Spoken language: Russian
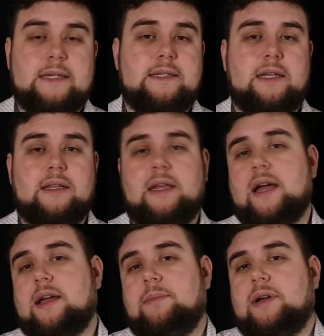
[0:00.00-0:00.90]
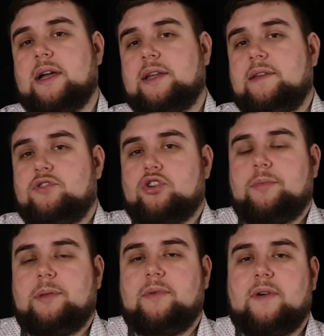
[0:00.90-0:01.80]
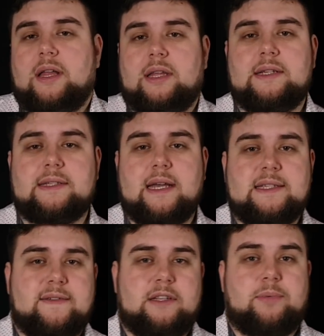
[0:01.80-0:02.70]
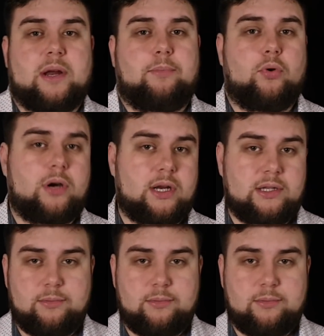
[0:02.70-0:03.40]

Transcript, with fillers: Катерина якобы как ни в чем не бывало рассказывает про похороны